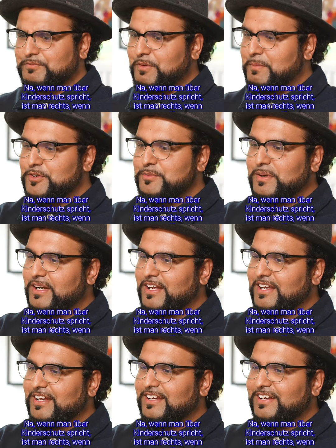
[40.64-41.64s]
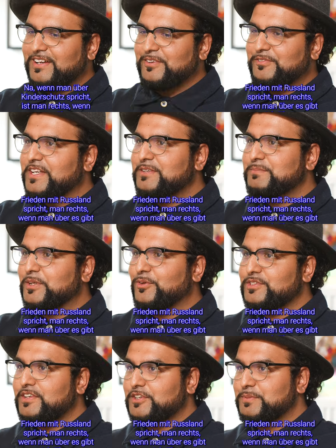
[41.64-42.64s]
Wenn man über äh, Frieden mit
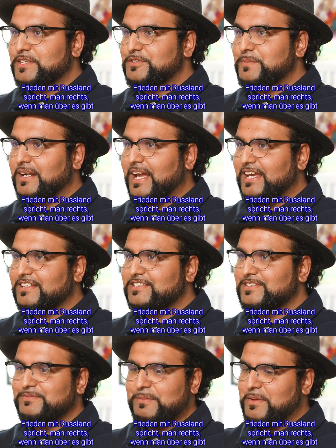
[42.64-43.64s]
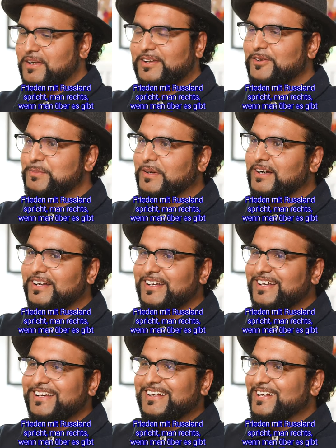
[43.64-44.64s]
Russland spricht, ist man rechts. Wenn man über,
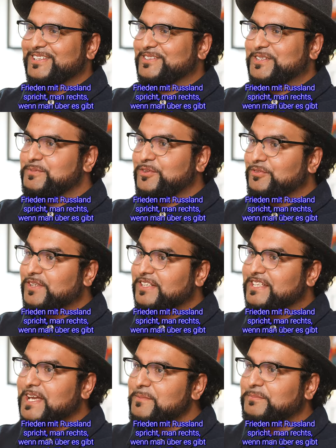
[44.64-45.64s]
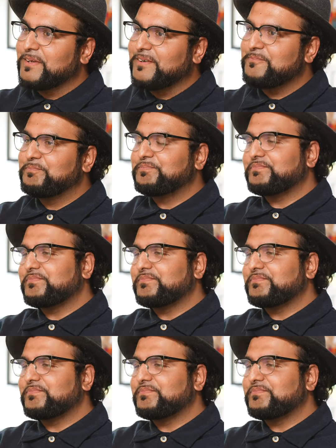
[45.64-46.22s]
also es gibt so viele Themen, ja,